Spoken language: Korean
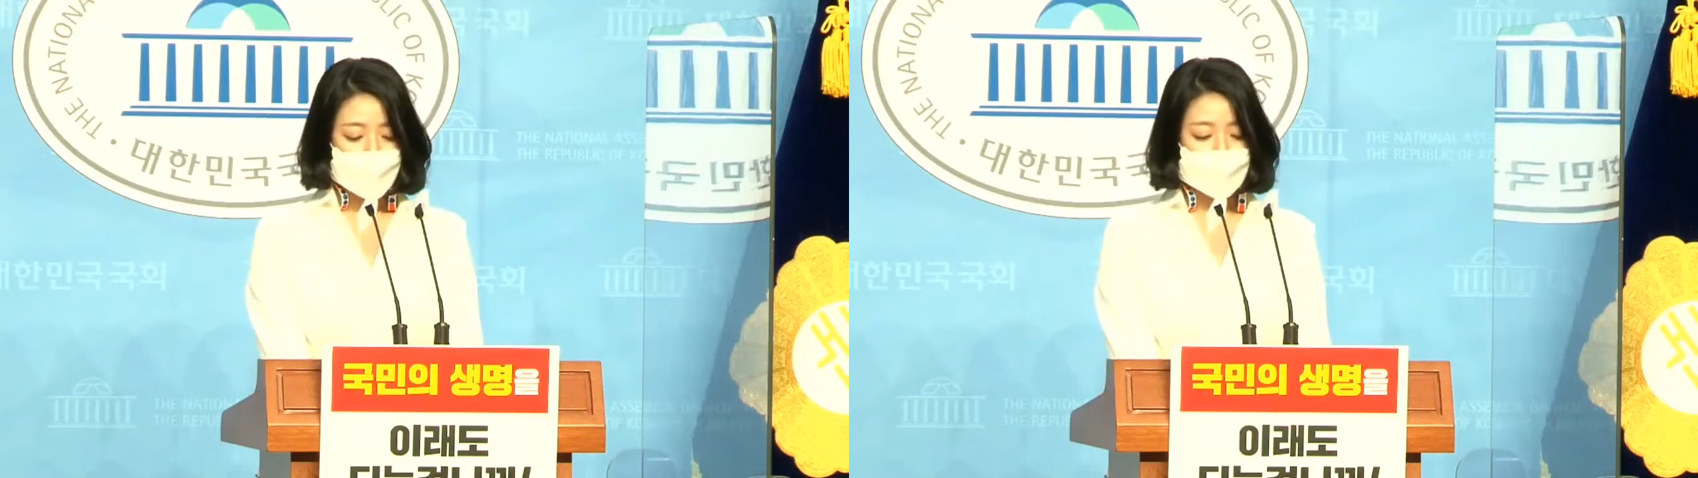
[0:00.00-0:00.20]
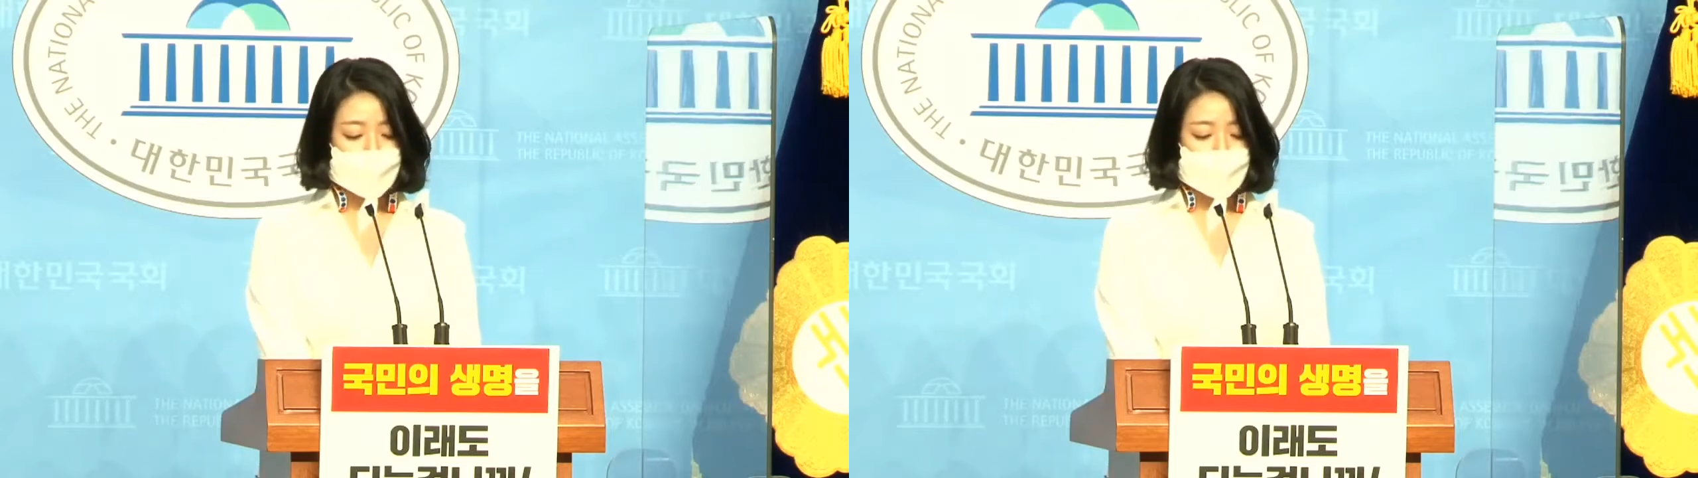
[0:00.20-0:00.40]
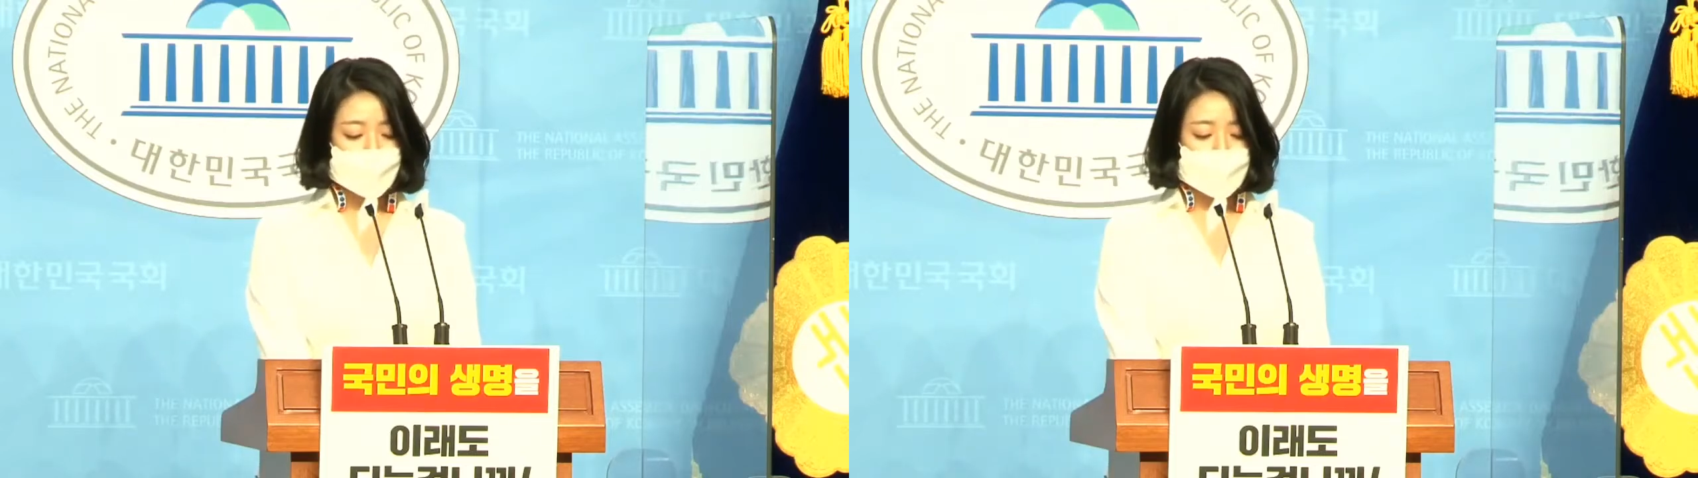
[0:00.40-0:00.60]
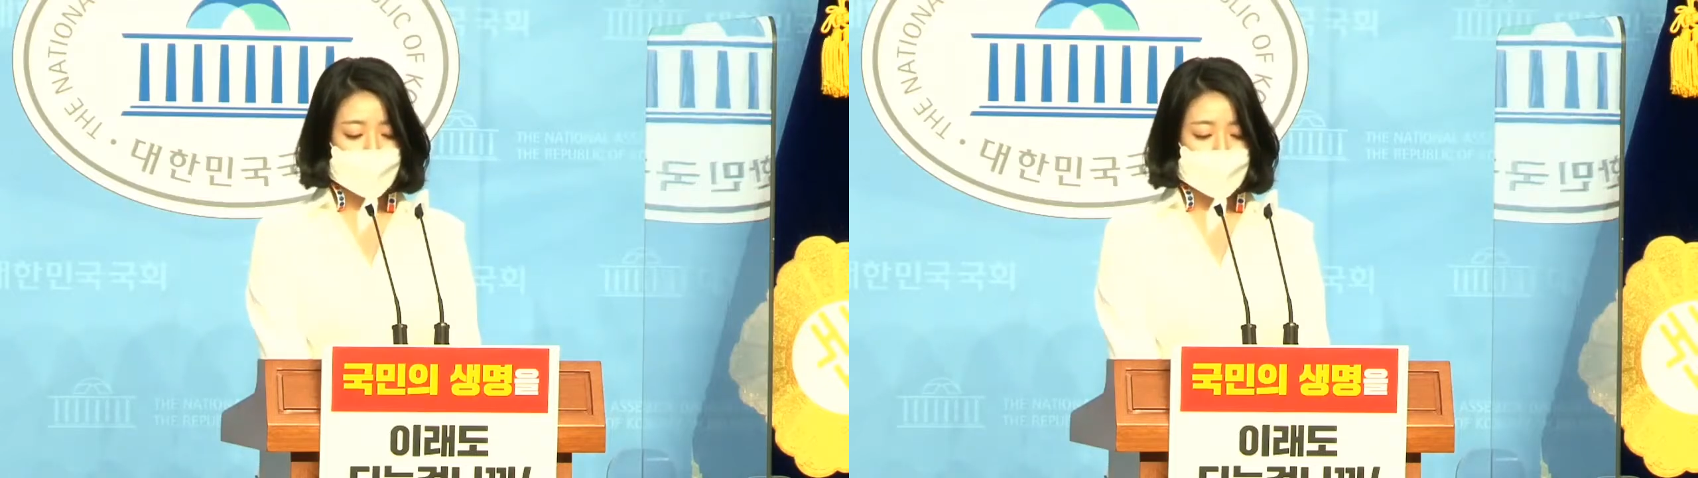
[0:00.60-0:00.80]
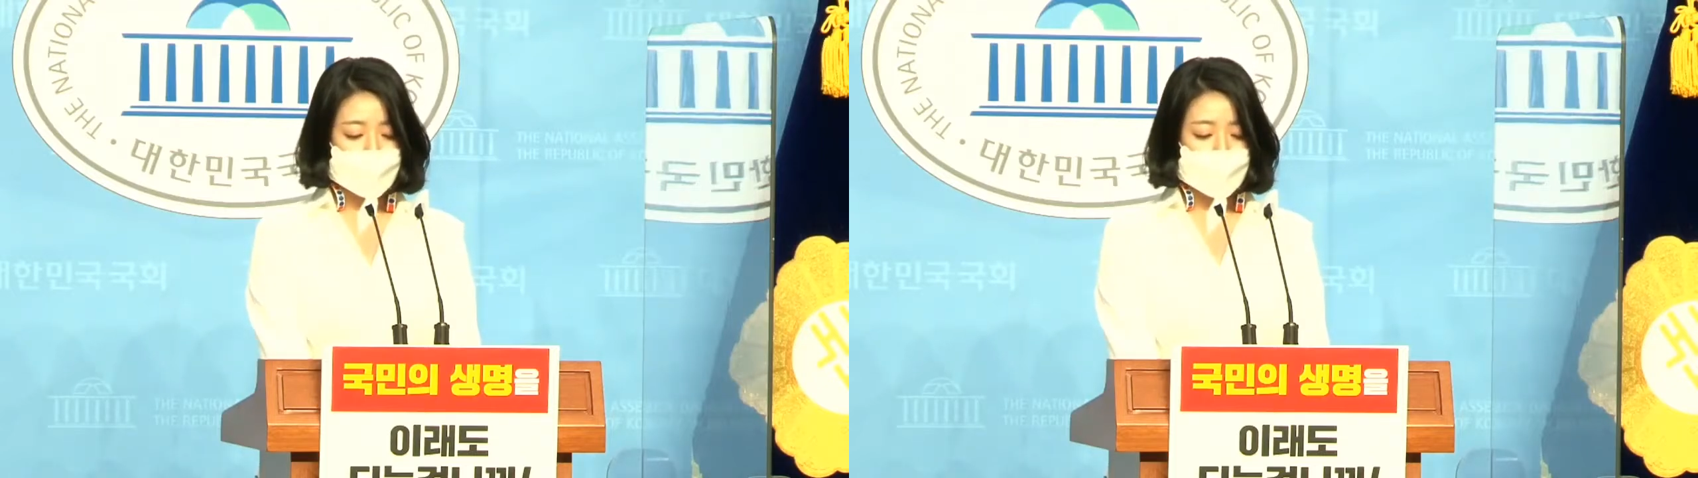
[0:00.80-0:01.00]
국민의힘은
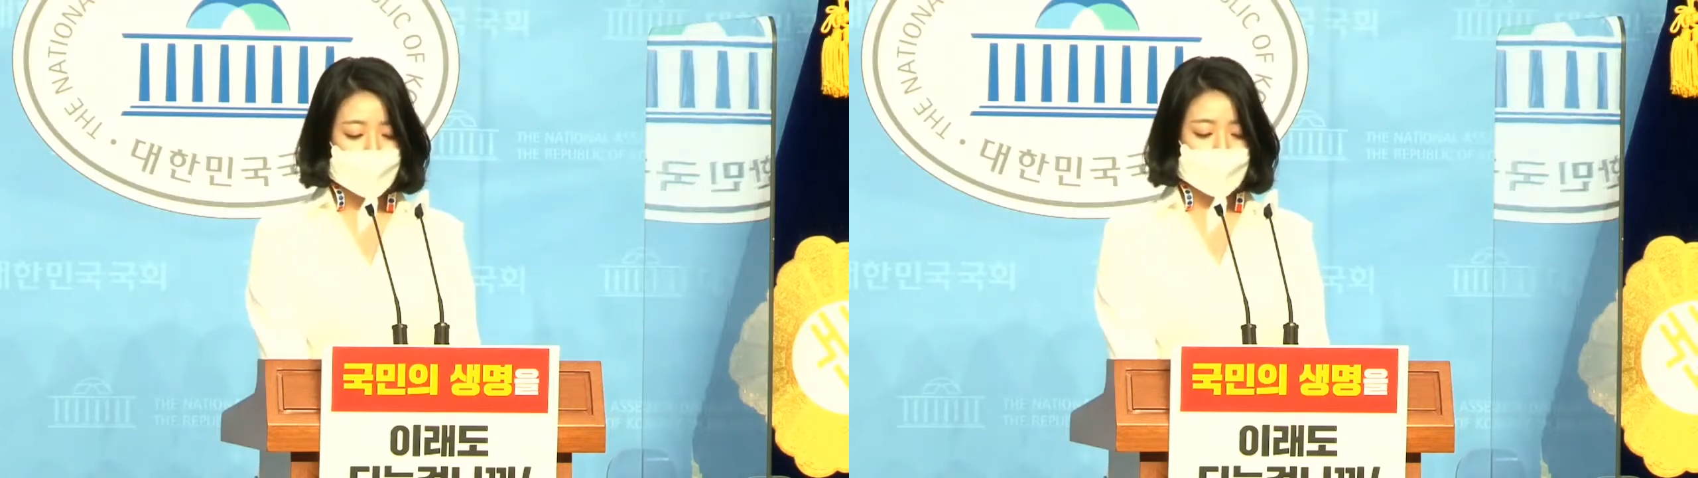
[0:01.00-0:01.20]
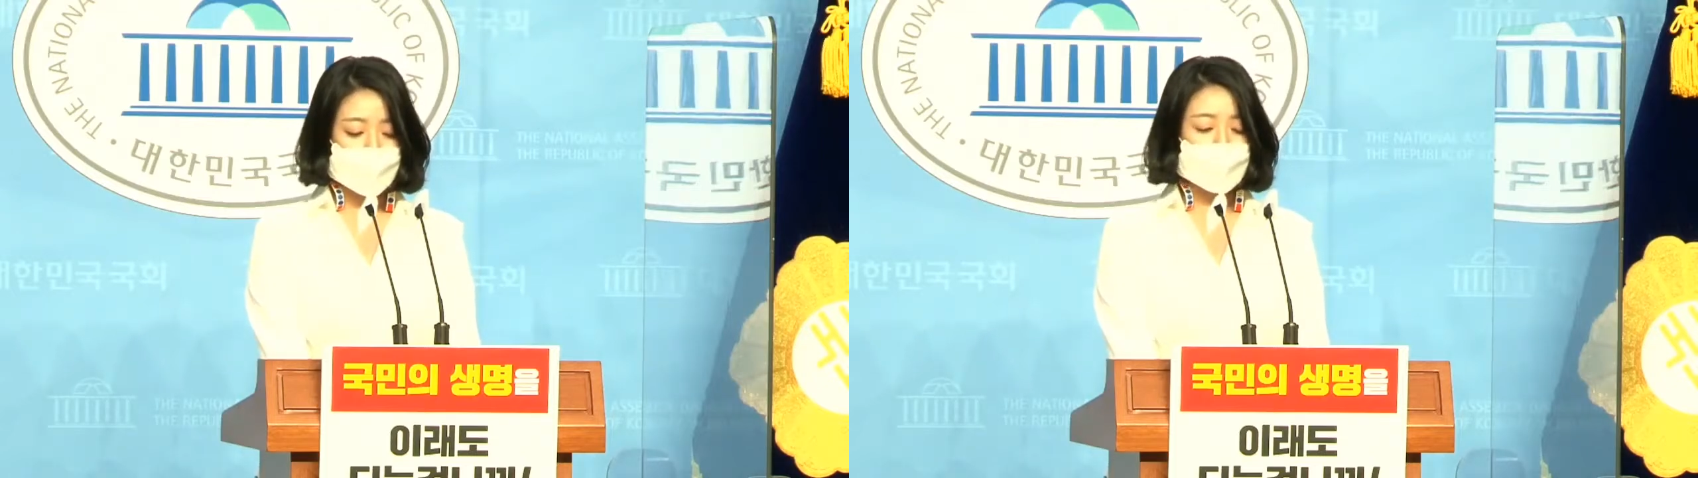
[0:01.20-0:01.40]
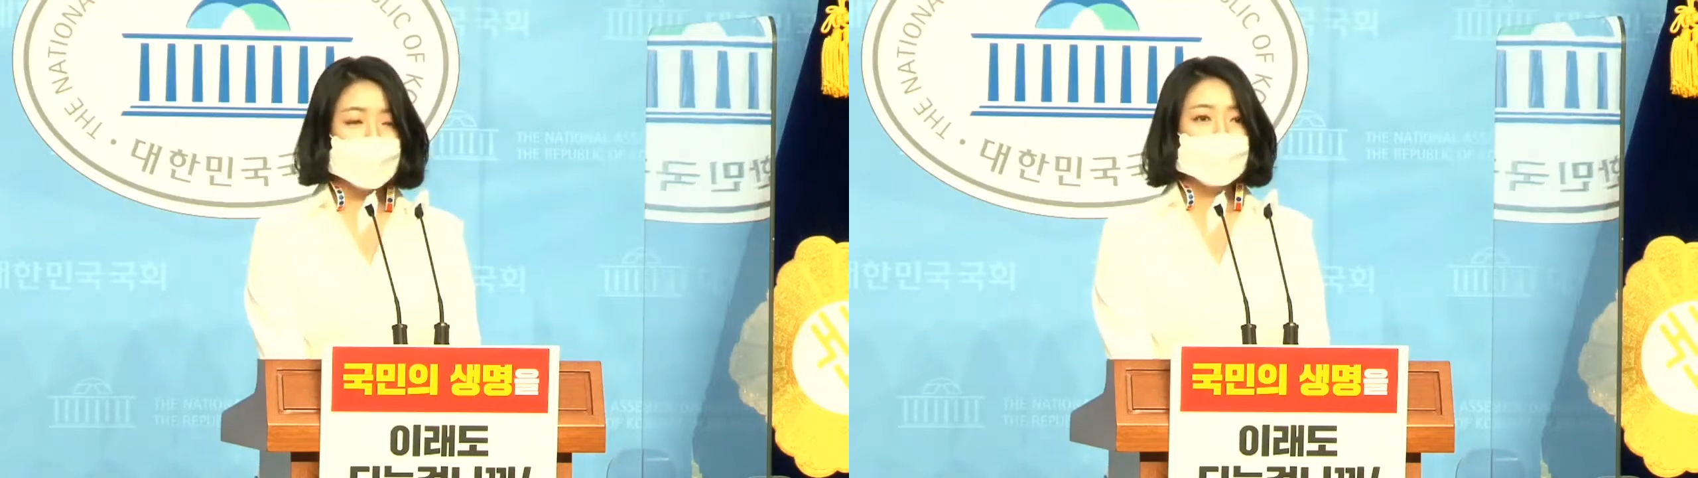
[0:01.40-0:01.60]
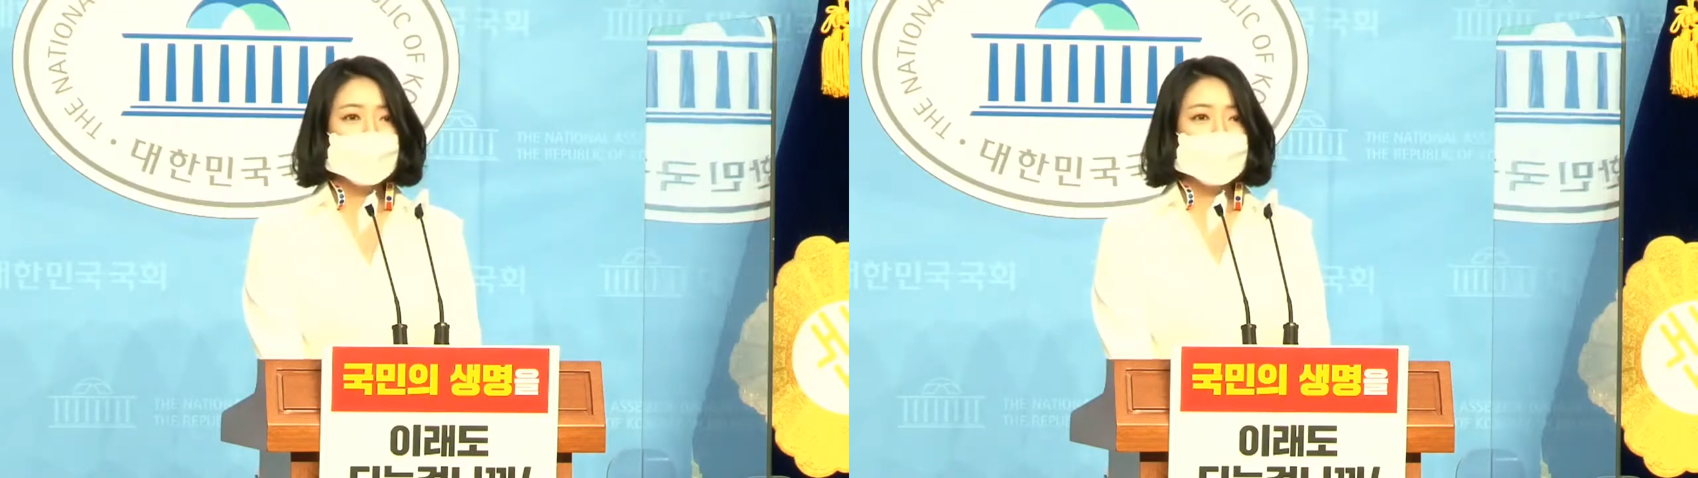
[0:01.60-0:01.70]
이번 사건을